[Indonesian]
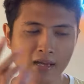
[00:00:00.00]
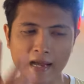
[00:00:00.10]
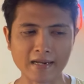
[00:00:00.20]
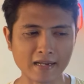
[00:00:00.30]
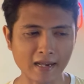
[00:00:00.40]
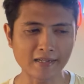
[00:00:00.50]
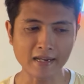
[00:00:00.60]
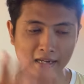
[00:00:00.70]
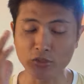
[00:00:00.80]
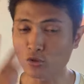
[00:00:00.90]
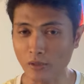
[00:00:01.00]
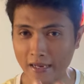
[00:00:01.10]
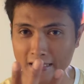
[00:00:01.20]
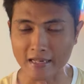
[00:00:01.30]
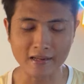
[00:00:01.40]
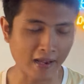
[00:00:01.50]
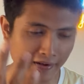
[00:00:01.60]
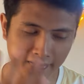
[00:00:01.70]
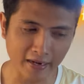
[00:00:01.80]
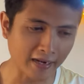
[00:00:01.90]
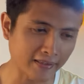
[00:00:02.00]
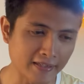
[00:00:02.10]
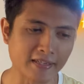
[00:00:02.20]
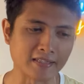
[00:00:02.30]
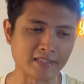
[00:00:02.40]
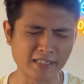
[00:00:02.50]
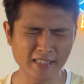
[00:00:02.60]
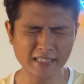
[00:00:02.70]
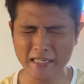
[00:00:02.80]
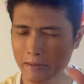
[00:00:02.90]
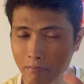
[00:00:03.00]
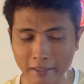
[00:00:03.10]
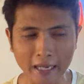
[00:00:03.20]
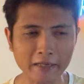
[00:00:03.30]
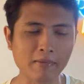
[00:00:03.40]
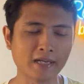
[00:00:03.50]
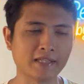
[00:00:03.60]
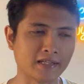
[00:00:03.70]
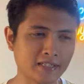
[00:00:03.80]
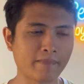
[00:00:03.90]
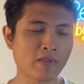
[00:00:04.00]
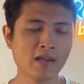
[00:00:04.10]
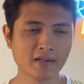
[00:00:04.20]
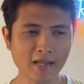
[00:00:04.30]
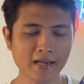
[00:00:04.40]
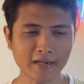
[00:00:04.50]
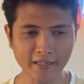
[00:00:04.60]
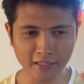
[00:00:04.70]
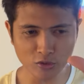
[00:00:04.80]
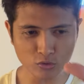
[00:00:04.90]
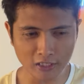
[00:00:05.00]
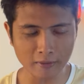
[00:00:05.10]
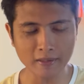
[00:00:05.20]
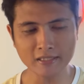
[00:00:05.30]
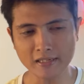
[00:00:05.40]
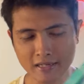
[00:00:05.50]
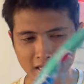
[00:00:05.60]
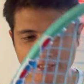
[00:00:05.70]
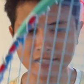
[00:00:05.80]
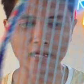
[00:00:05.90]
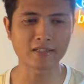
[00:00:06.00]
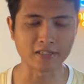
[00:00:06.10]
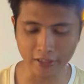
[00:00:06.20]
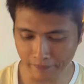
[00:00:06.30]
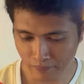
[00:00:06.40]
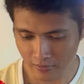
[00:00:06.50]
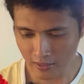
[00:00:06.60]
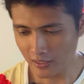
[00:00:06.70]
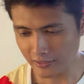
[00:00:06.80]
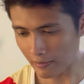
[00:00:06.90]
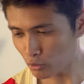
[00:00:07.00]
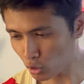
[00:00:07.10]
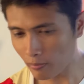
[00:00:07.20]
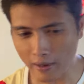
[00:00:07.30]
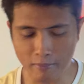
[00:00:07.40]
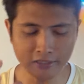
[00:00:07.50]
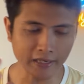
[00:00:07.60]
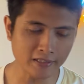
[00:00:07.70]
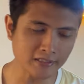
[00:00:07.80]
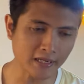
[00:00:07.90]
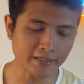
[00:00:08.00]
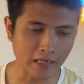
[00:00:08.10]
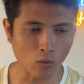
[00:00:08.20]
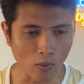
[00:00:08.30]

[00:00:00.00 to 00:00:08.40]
anak kalian akan suka dengan raket ini guys jadi menarik banget ya guys ya nah raket ini sudah terpasang dengan senar jadi saya mencoba mencari senar yang